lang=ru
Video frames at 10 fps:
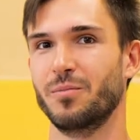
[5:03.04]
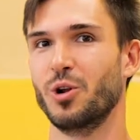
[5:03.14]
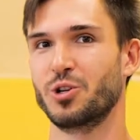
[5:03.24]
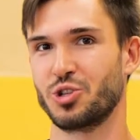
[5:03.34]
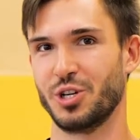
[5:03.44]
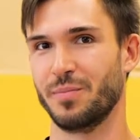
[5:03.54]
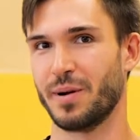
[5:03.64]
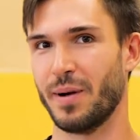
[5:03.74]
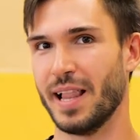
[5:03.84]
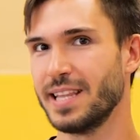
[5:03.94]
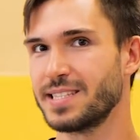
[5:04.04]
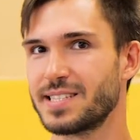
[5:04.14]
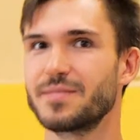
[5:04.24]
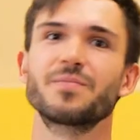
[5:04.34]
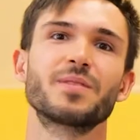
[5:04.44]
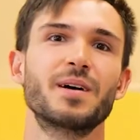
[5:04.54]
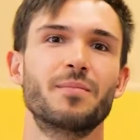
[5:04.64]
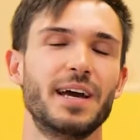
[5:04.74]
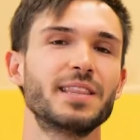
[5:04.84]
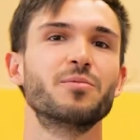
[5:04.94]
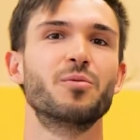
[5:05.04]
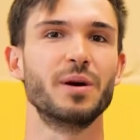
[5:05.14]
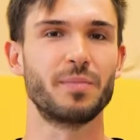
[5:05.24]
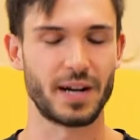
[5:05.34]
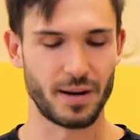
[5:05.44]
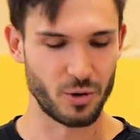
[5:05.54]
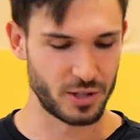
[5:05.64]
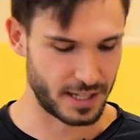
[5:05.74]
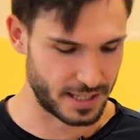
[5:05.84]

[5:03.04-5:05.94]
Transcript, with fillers: больше про баланс, поэтому мы проработали